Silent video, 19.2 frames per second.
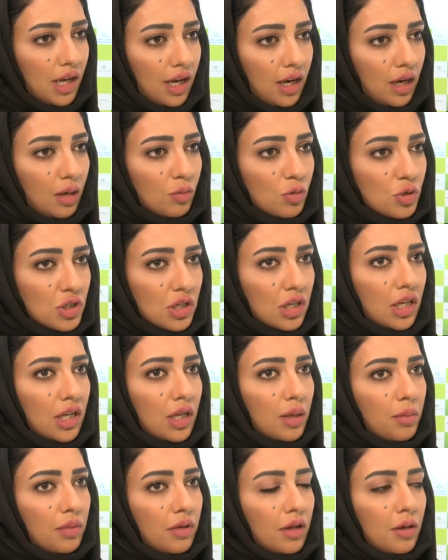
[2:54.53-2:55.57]
هاي
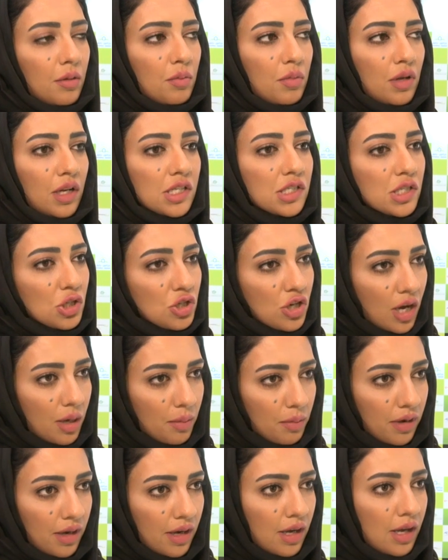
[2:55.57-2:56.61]
المشكله
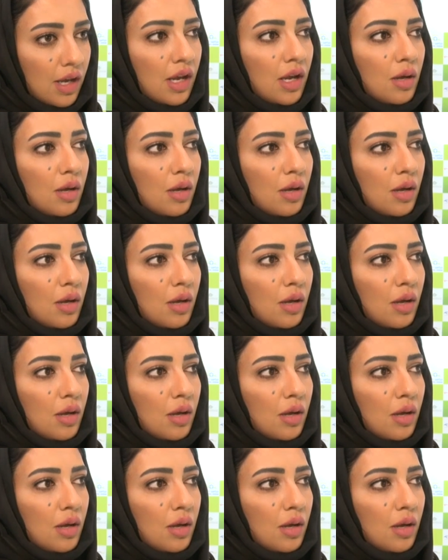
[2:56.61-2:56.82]
بالاستجابه